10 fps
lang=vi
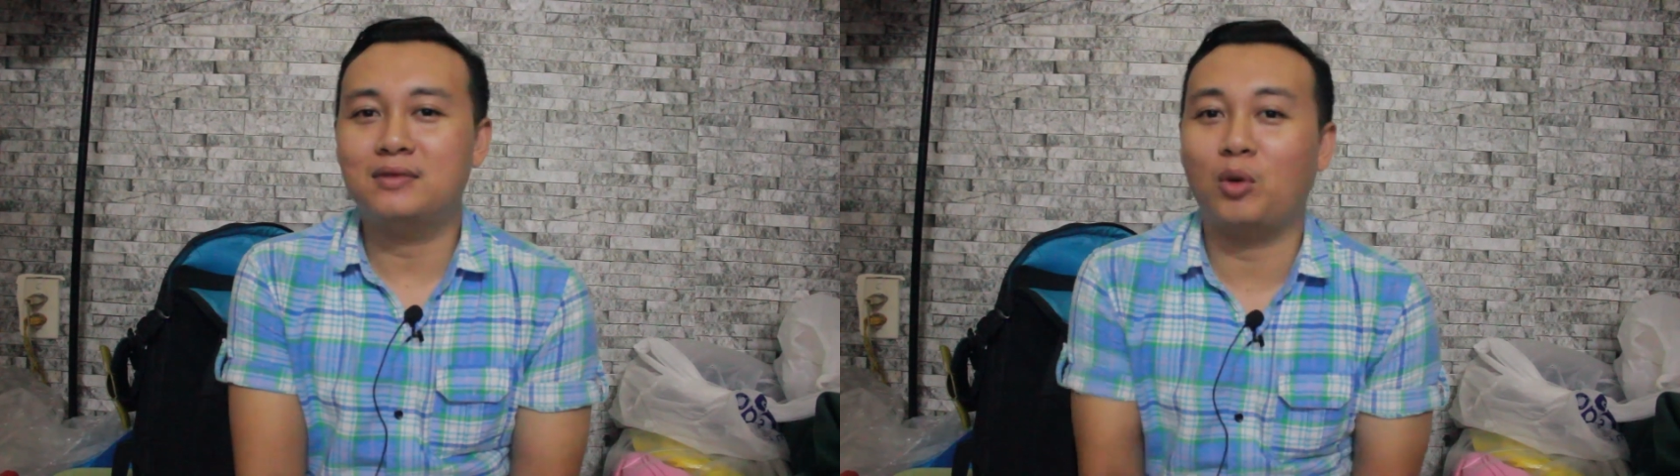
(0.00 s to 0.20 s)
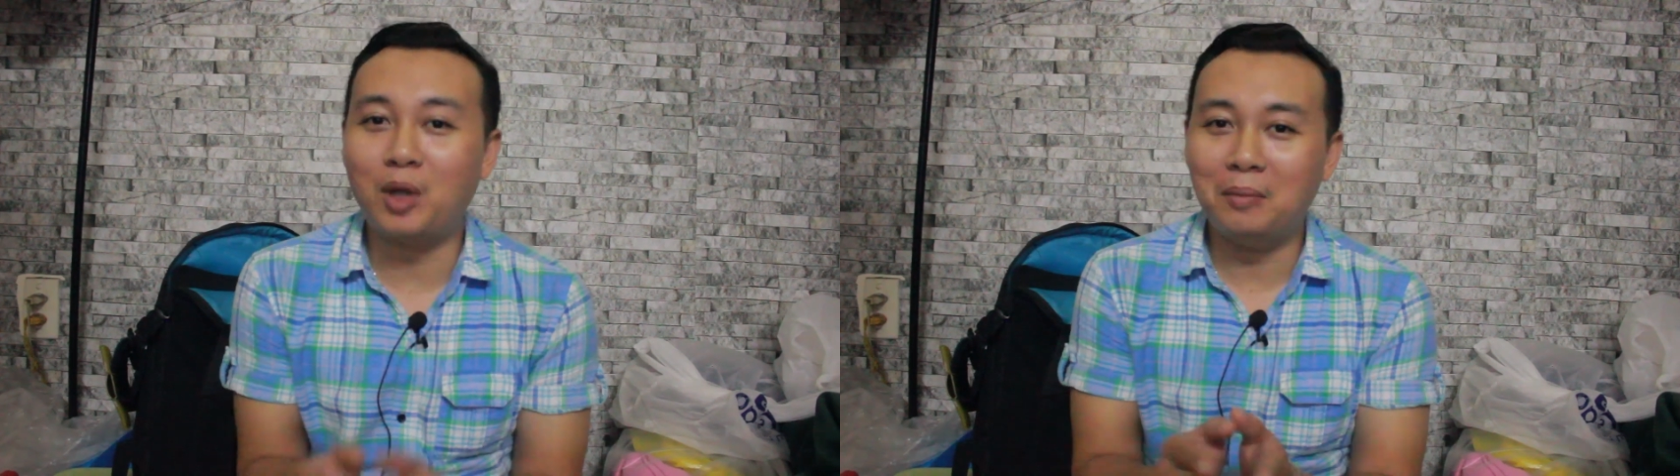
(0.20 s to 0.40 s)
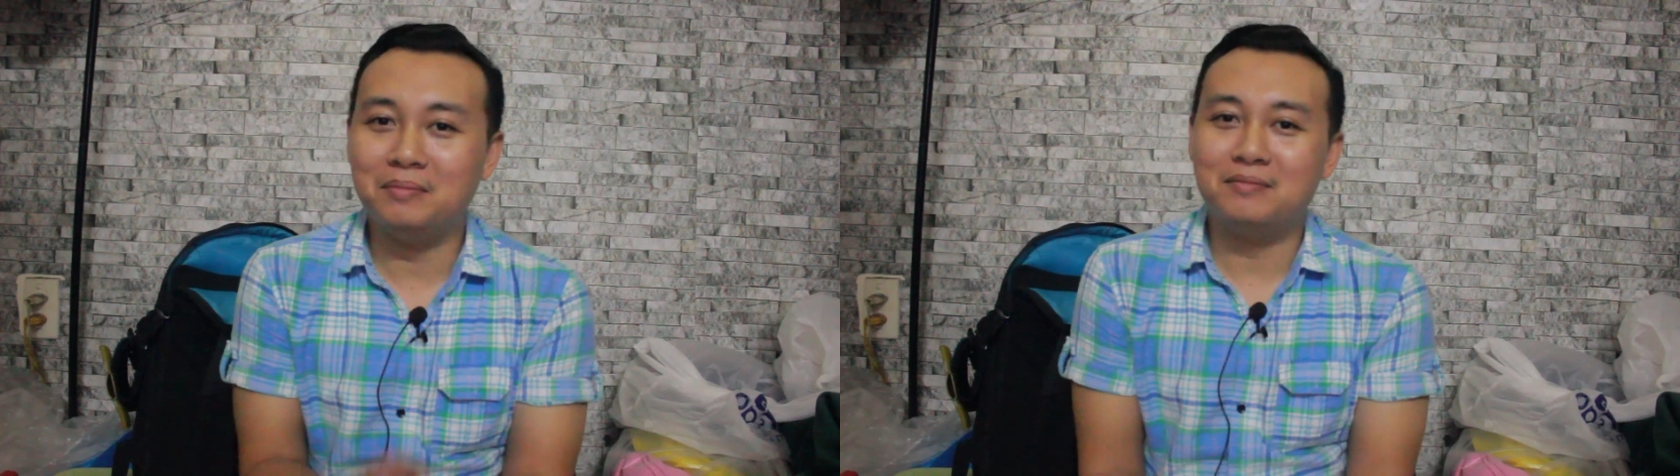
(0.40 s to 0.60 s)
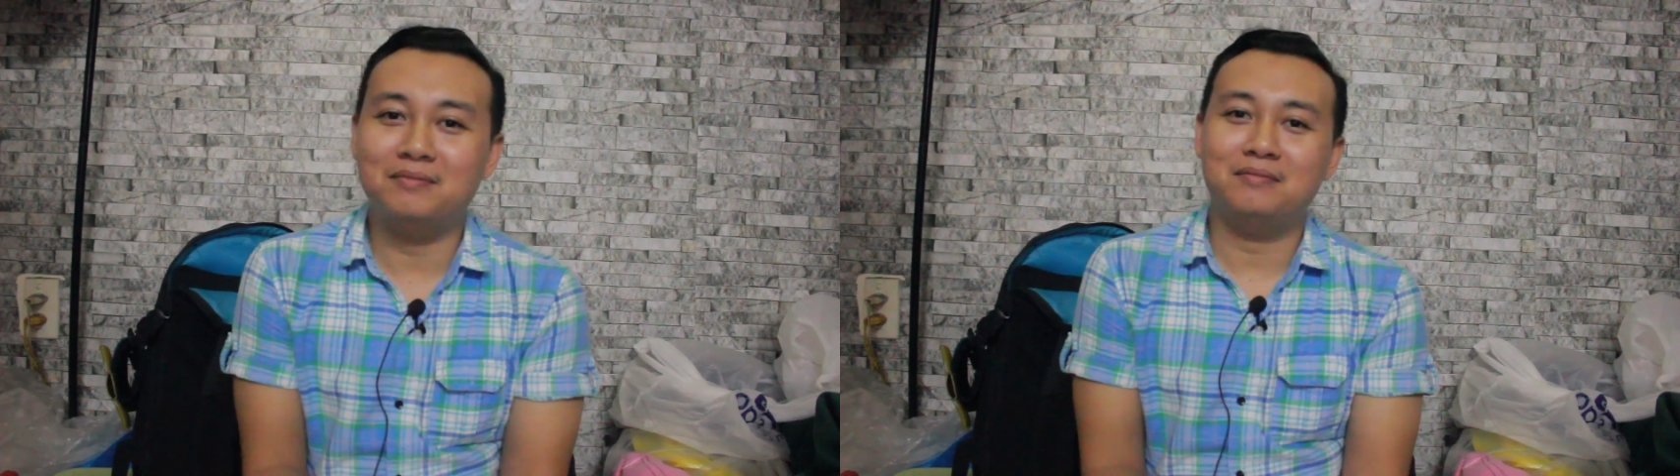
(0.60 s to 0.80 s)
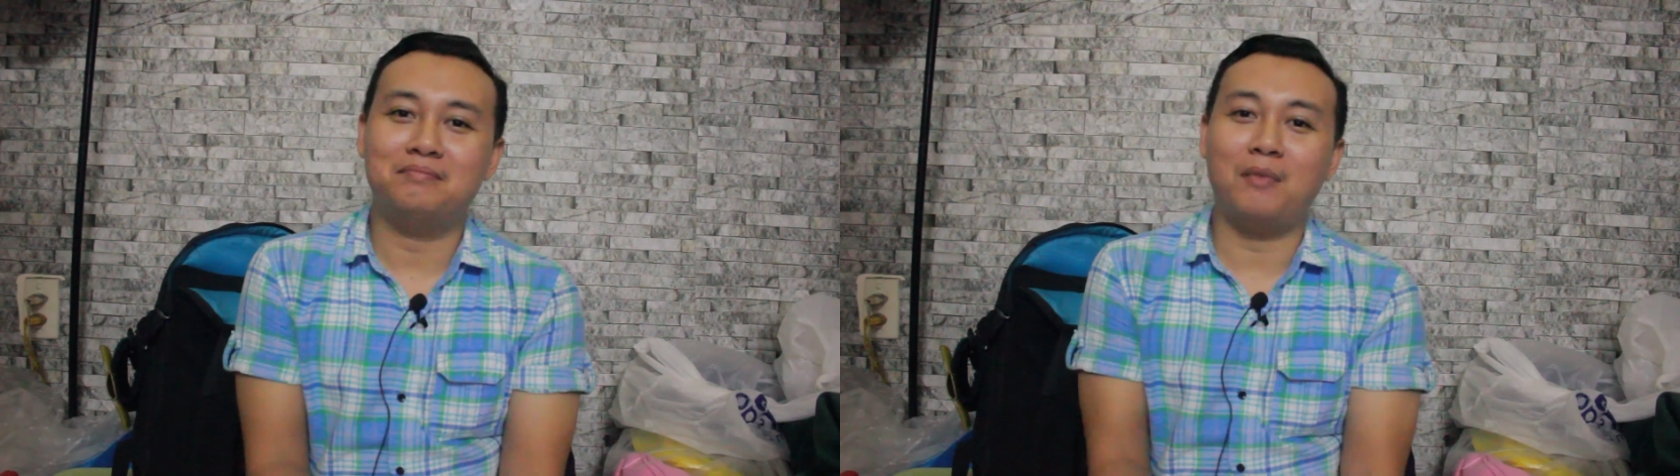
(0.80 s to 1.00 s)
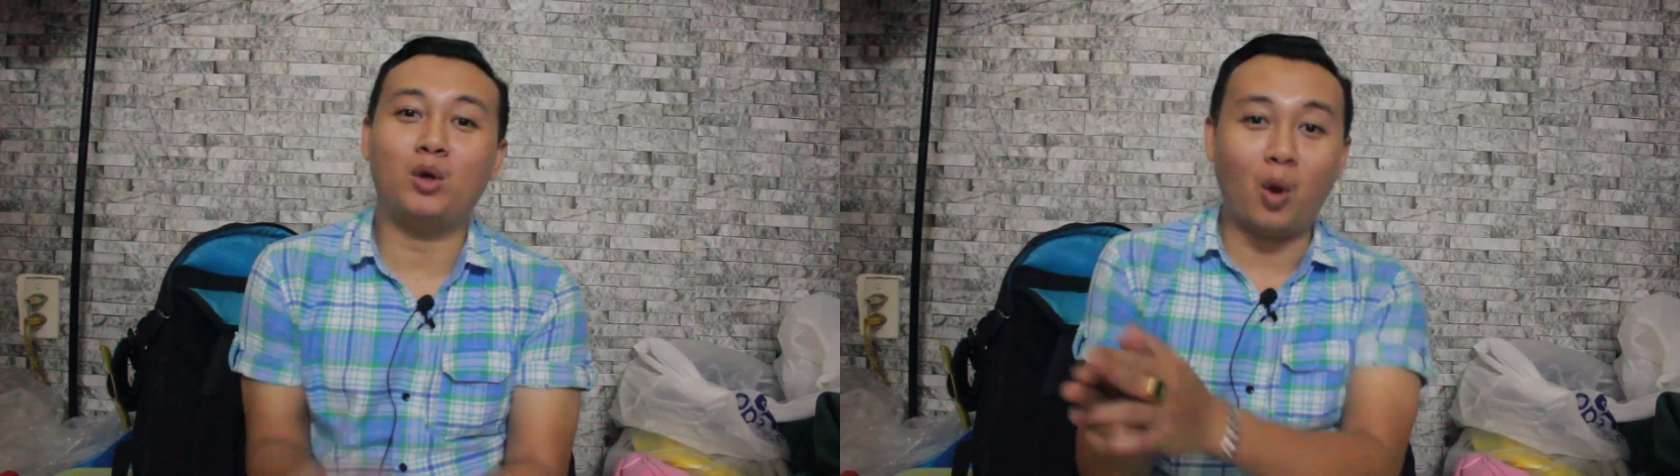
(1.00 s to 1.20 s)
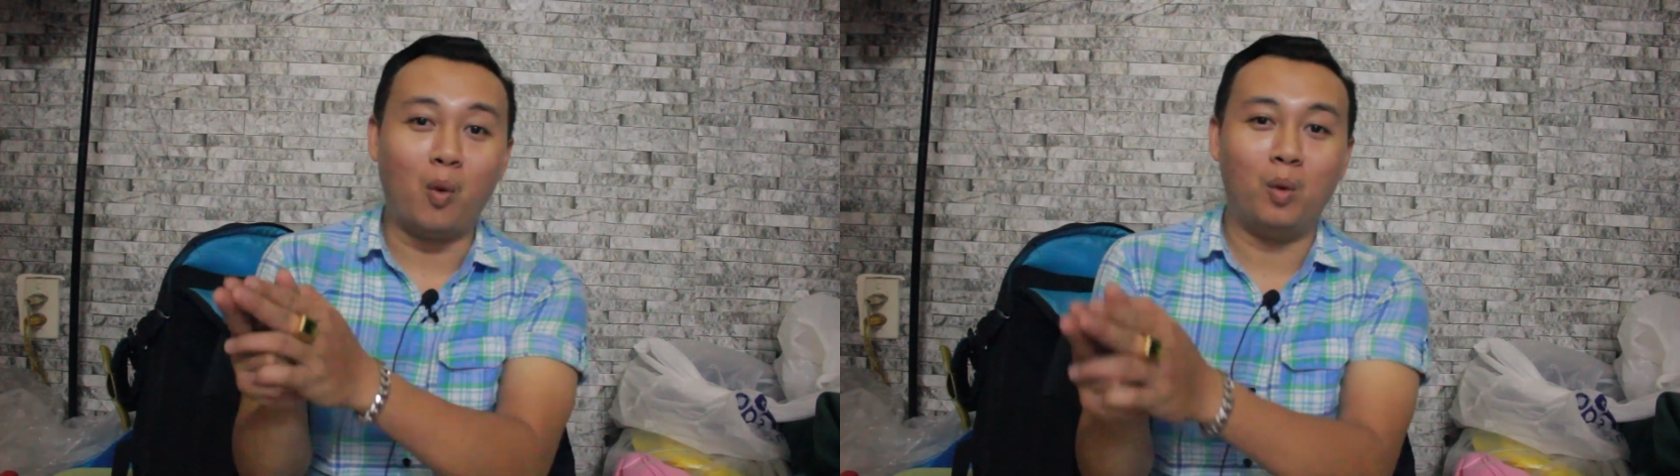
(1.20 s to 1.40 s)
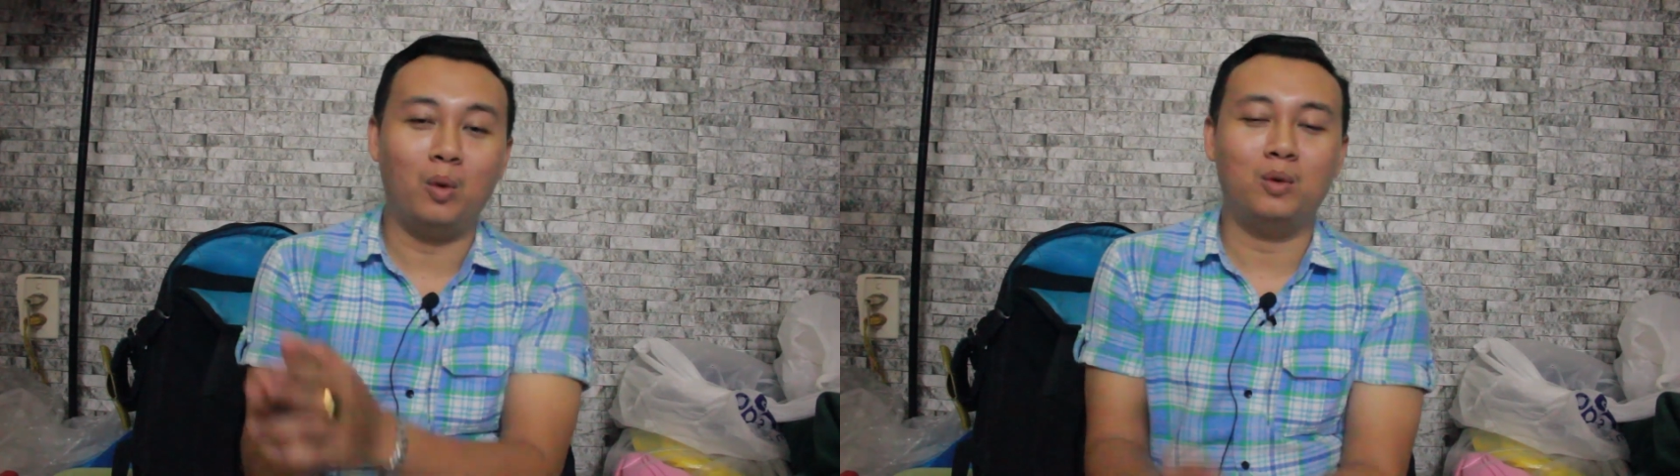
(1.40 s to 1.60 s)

thâu tóm, bỏ tù,